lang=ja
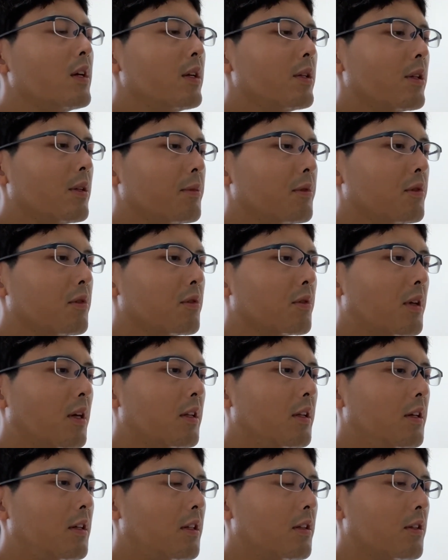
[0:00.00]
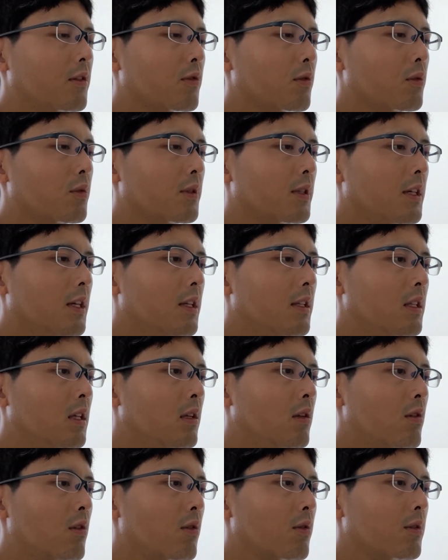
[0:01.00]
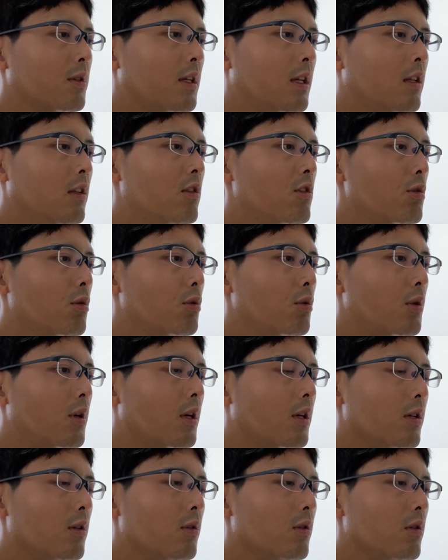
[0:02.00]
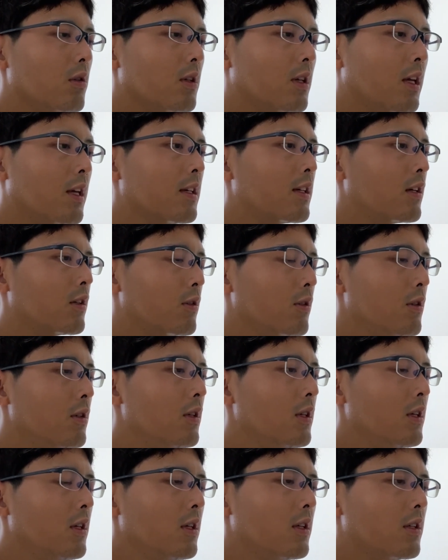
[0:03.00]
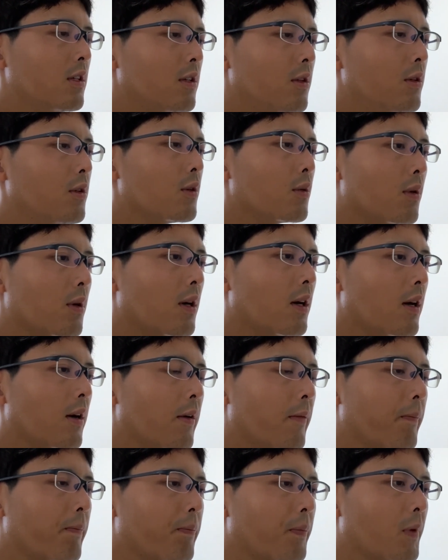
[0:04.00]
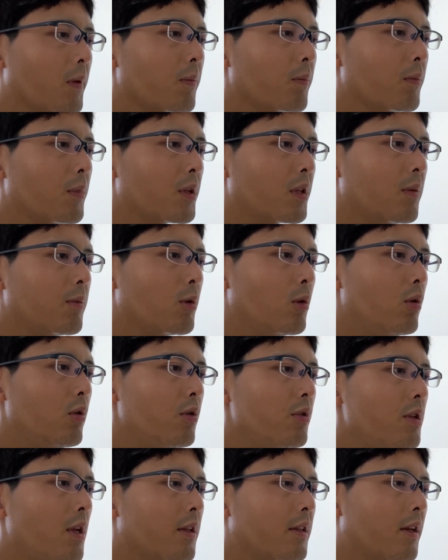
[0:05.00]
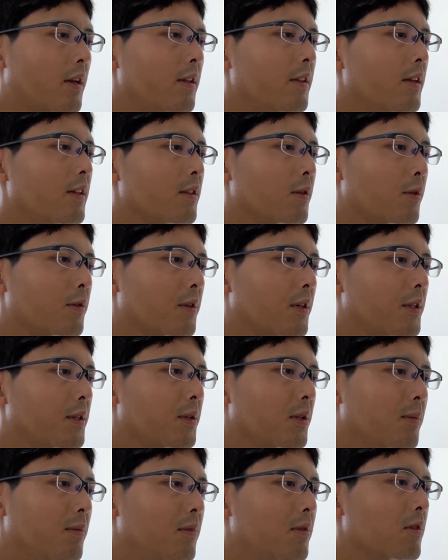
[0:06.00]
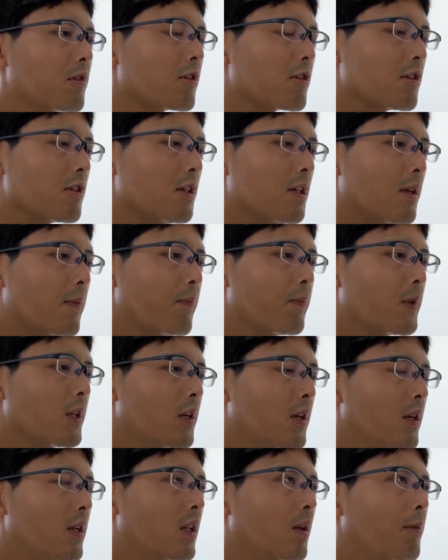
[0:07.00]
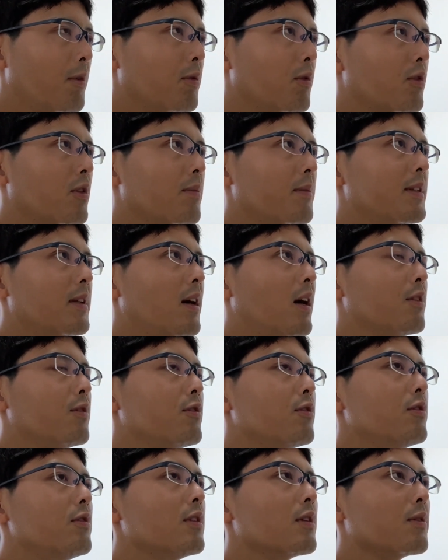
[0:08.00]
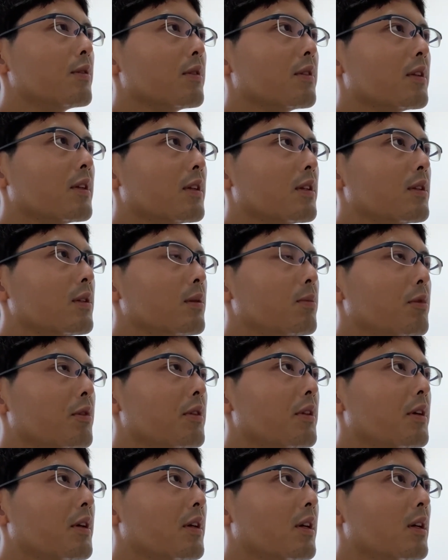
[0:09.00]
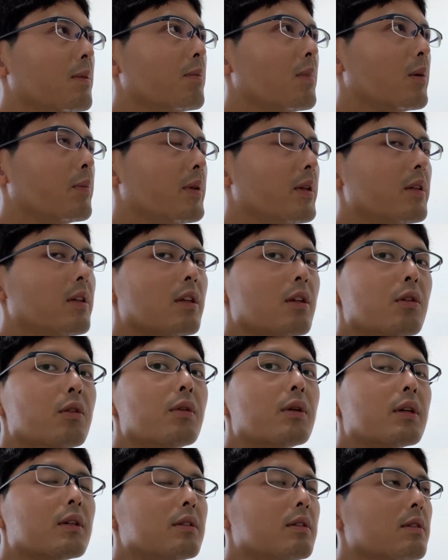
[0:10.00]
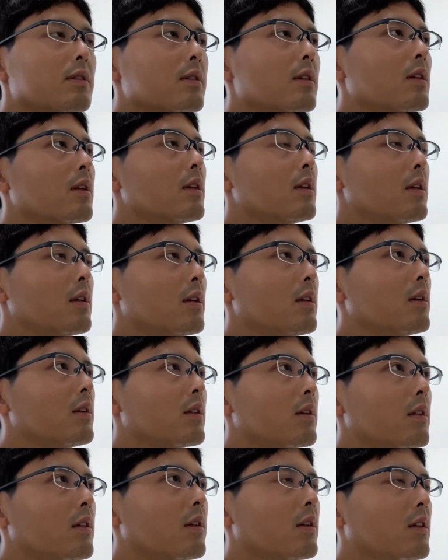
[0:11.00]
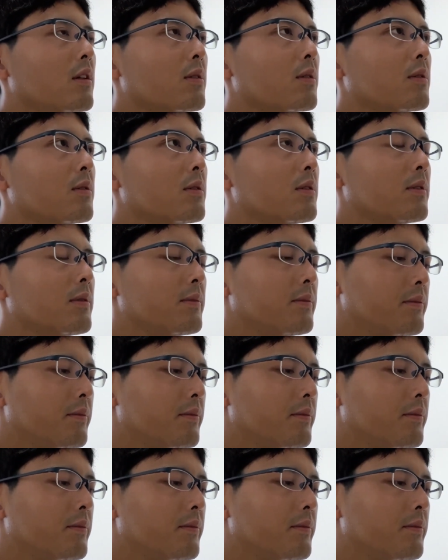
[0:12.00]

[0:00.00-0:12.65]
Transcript: 多分そのあなた方のその聞いているその幻聴とかいう幻覚っていうのはまあ、多分オフにはならないんだろうなと思うし多分どうせまた外すんだろうなと思いながら、まあ、見ているわけです。であの